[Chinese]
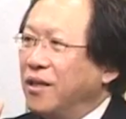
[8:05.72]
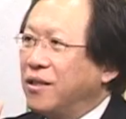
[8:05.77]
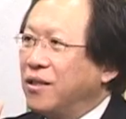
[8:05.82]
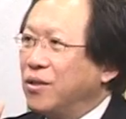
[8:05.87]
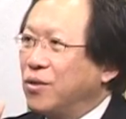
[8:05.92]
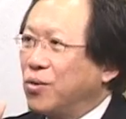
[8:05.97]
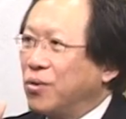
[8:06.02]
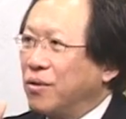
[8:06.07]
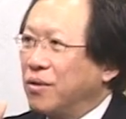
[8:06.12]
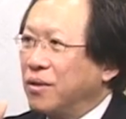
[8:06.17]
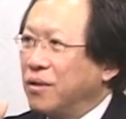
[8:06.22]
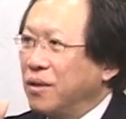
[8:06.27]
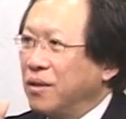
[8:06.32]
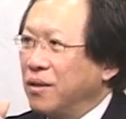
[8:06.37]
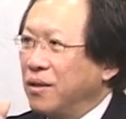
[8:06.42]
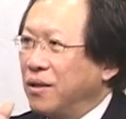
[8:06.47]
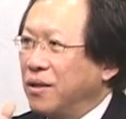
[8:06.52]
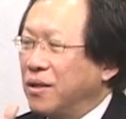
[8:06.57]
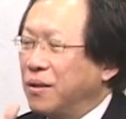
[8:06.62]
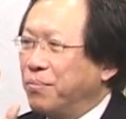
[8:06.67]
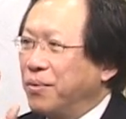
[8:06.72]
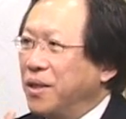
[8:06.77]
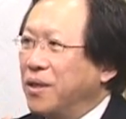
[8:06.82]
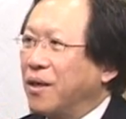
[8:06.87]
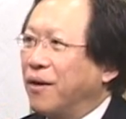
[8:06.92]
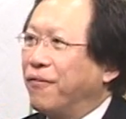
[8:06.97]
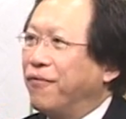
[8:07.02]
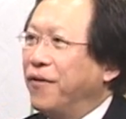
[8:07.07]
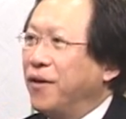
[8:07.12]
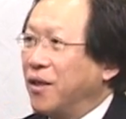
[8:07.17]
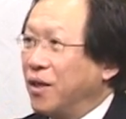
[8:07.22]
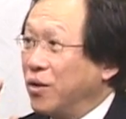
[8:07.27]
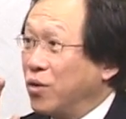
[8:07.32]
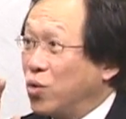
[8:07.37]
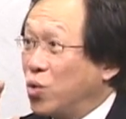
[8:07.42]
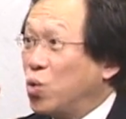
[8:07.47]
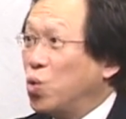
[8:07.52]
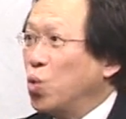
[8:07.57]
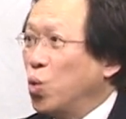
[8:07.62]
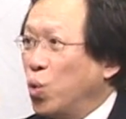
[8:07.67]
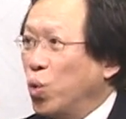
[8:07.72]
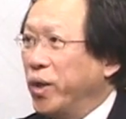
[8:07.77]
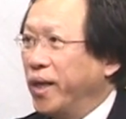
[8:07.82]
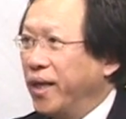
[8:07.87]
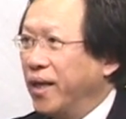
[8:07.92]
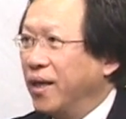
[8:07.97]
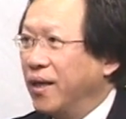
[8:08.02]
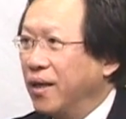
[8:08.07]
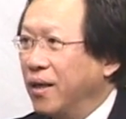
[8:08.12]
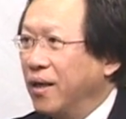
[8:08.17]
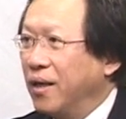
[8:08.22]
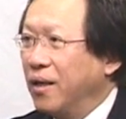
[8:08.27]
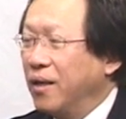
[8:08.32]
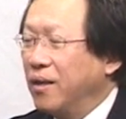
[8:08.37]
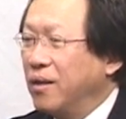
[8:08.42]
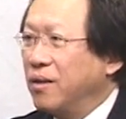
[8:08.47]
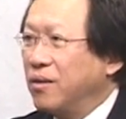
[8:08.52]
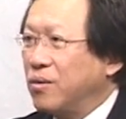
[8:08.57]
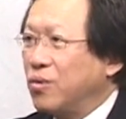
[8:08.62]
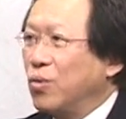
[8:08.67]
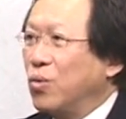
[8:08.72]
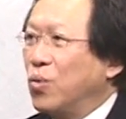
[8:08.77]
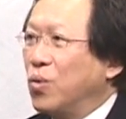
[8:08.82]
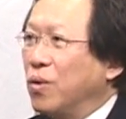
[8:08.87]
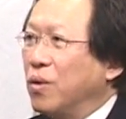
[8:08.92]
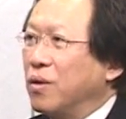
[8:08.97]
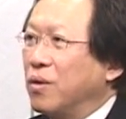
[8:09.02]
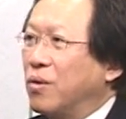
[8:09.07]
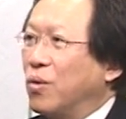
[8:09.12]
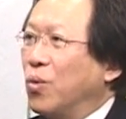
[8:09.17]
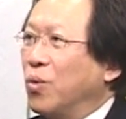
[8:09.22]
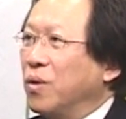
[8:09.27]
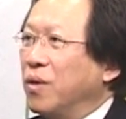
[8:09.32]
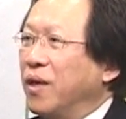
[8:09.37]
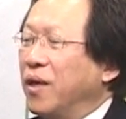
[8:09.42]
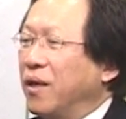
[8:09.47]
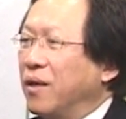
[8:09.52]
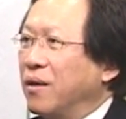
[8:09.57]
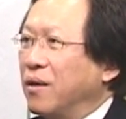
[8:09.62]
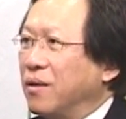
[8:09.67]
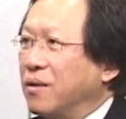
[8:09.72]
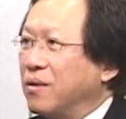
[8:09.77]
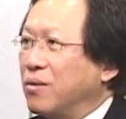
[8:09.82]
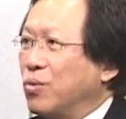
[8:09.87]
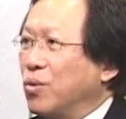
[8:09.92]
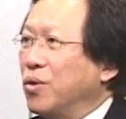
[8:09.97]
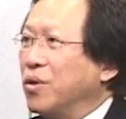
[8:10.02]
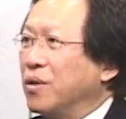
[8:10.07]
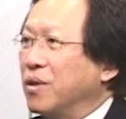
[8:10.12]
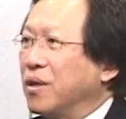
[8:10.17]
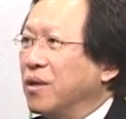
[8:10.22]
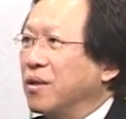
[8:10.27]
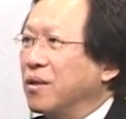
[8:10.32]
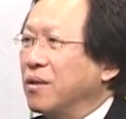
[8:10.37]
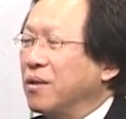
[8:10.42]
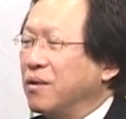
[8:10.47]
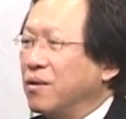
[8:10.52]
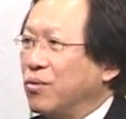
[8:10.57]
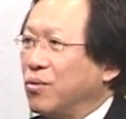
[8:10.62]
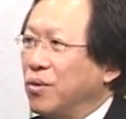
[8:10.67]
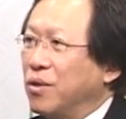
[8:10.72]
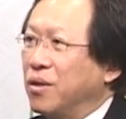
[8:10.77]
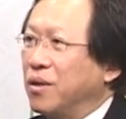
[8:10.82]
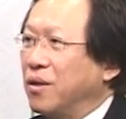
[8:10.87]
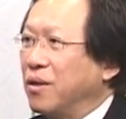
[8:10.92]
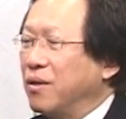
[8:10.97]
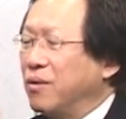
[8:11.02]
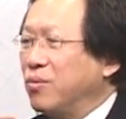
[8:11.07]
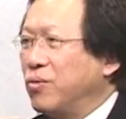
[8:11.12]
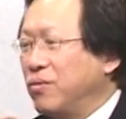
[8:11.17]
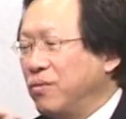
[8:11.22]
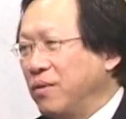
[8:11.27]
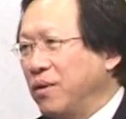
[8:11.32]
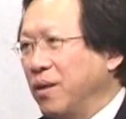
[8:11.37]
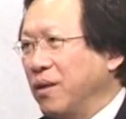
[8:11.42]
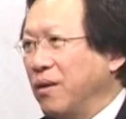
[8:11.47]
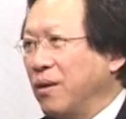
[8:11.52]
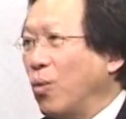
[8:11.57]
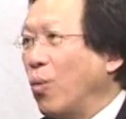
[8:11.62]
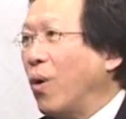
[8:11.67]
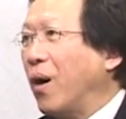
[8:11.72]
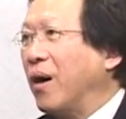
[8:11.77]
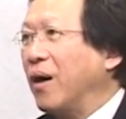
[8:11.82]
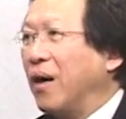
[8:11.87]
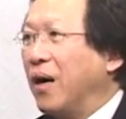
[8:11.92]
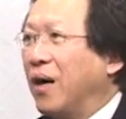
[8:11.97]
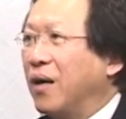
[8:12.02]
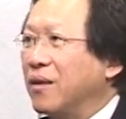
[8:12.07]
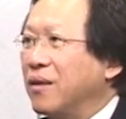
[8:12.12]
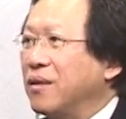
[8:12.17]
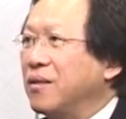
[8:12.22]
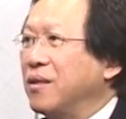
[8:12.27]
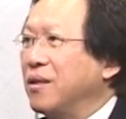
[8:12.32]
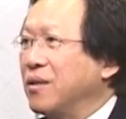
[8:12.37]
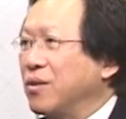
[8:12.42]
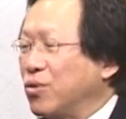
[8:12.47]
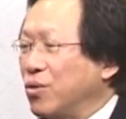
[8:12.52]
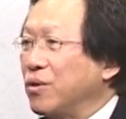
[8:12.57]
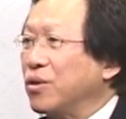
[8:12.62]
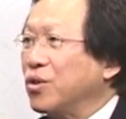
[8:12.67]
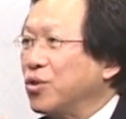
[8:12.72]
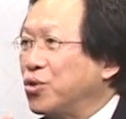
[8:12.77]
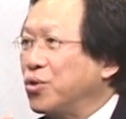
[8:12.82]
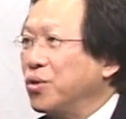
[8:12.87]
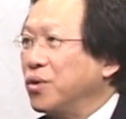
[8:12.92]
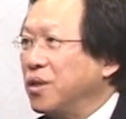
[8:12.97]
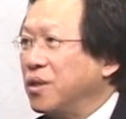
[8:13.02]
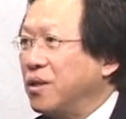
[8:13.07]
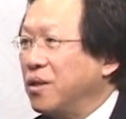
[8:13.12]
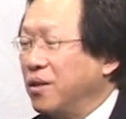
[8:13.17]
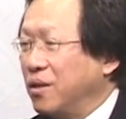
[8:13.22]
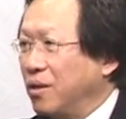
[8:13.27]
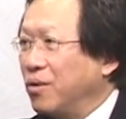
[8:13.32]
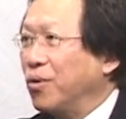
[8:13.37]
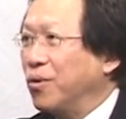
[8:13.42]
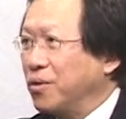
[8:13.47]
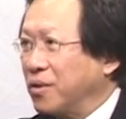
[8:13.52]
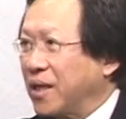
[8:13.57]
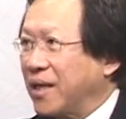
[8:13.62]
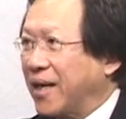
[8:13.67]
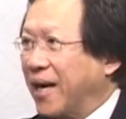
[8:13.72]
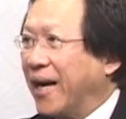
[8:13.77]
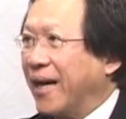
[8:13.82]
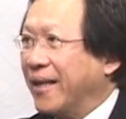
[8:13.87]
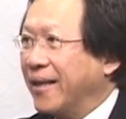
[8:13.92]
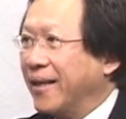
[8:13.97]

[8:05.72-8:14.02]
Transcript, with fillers: 思说你是平常非常注意中国国内的所有的互联网啊那些所有的讯息，你都有在看？